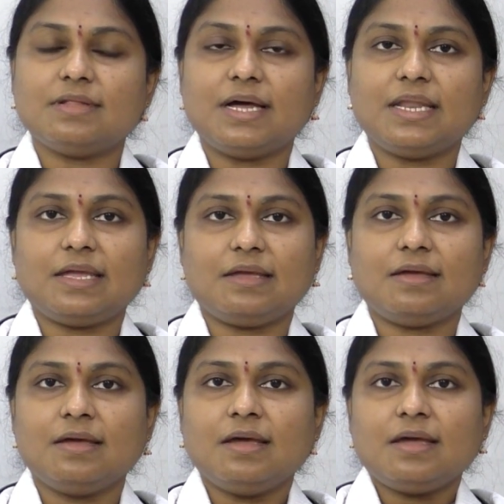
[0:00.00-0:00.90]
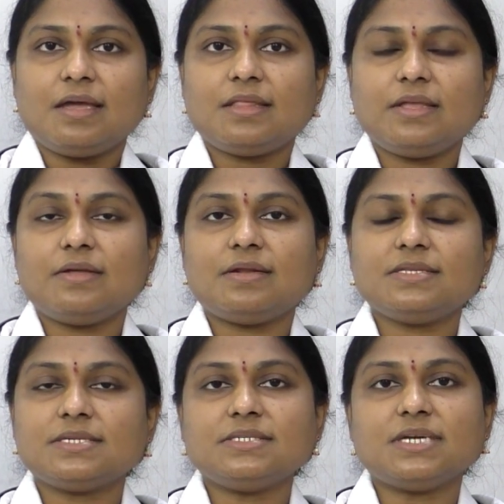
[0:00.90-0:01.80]
దాని ఇది
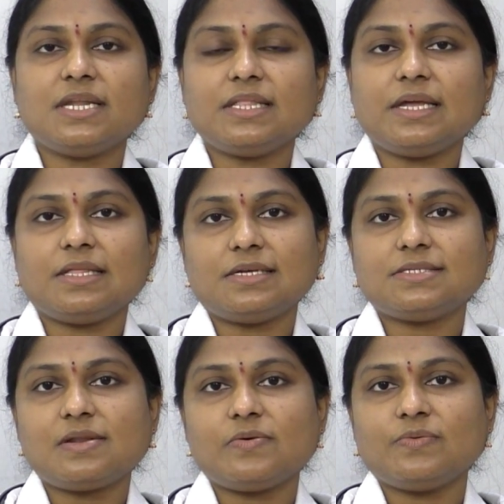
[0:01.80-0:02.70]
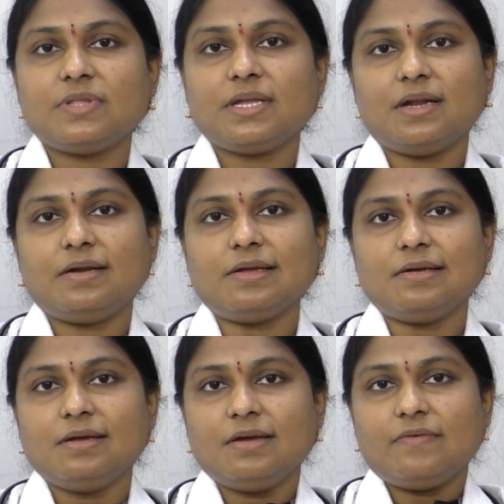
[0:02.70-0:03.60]
రీసెర్చ్ అనేది ఏ దశలో ఉంది అంటే
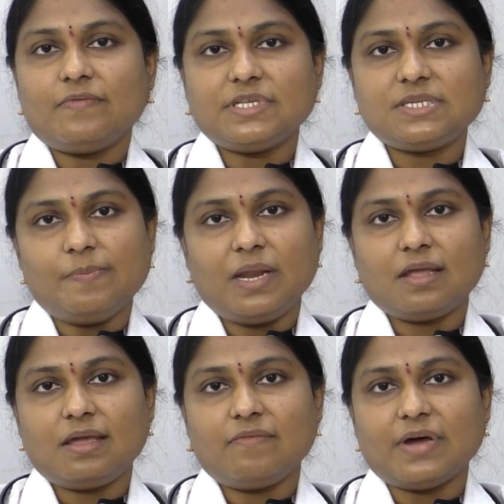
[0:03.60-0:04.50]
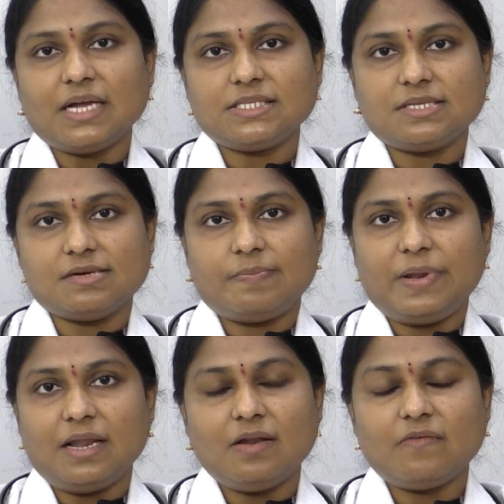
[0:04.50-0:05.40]
ఫస్ట్ మనకి వ్యాక్సి
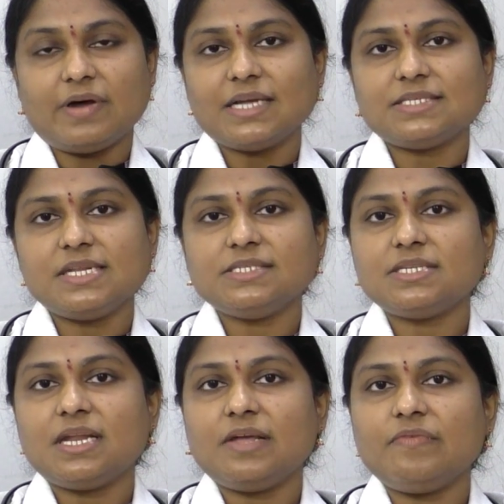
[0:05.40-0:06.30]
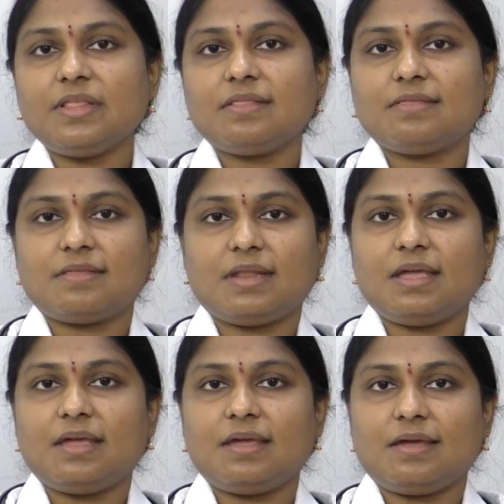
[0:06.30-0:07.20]
పిల్లల్లో వ్యాక్సినేషన్ అనేవి
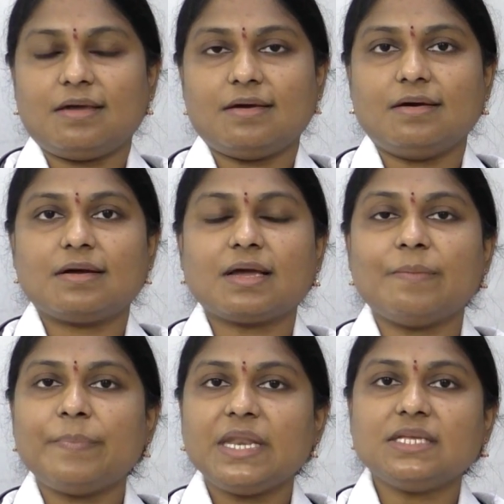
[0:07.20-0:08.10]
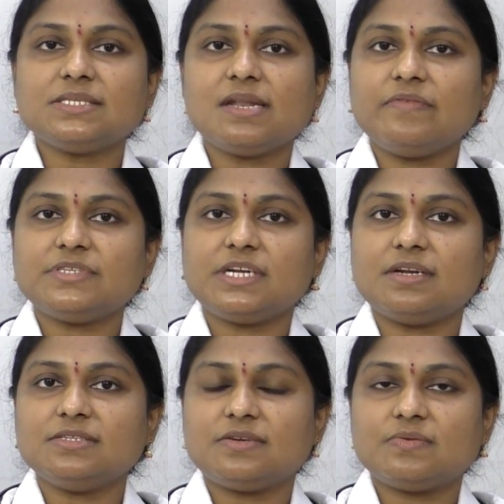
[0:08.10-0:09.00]
త్రీ కంపెనీస్ అనేవి
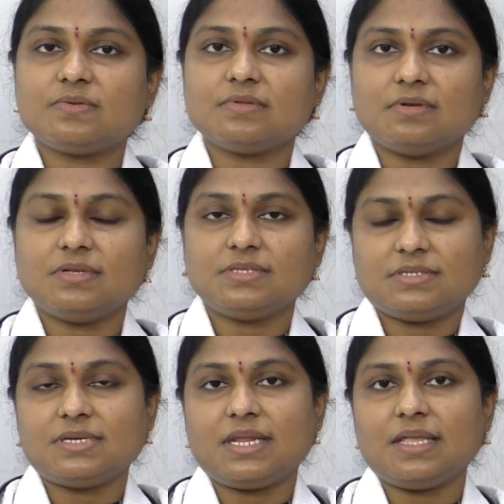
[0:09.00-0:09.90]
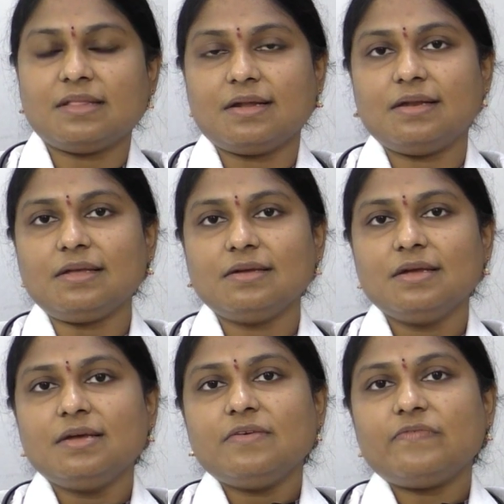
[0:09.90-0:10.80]
చేయడం జరుగుతుంది జరిగిందండి
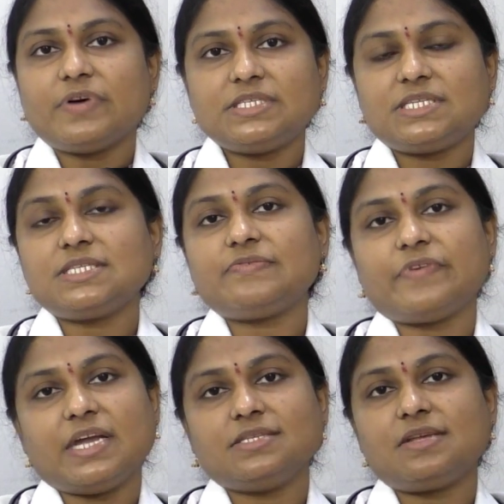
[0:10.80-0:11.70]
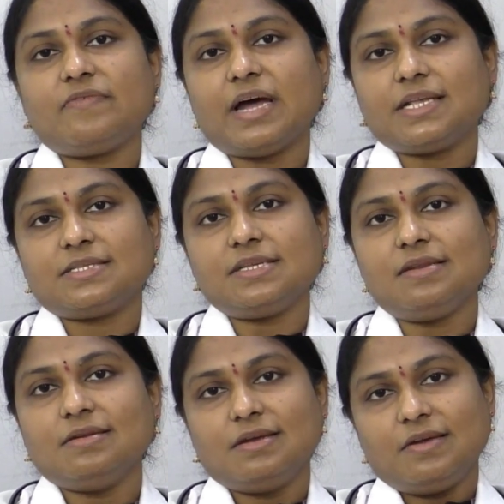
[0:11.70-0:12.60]
ఫస్ట్ ఈజ్ ఫైజర్
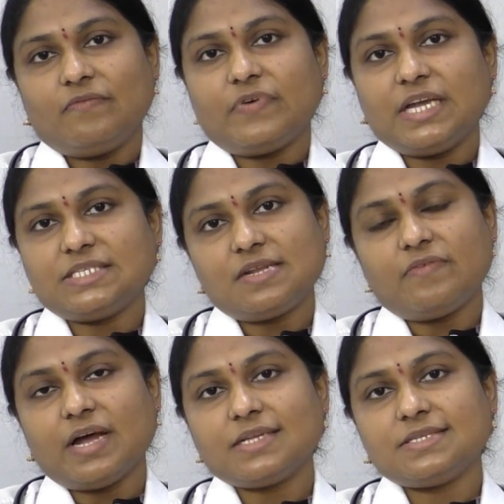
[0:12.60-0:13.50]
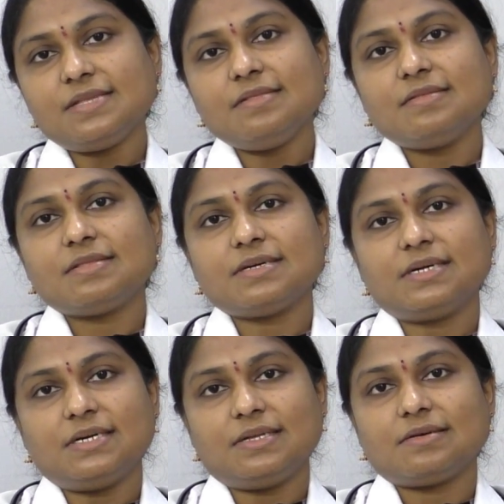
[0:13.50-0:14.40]
వ్యాక్సిన్ ఫైజర్ వ్యాక్సిన్
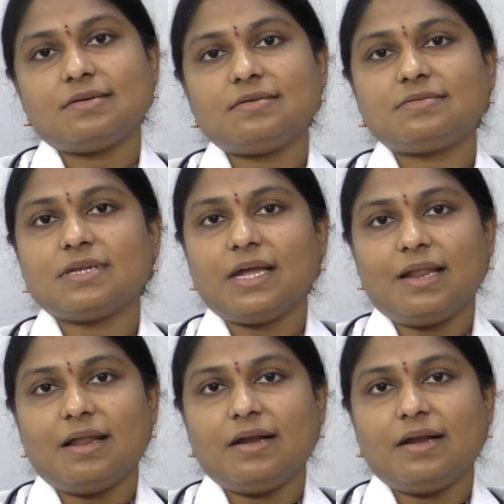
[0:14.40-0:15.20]
థర్డ్ ట్రయల్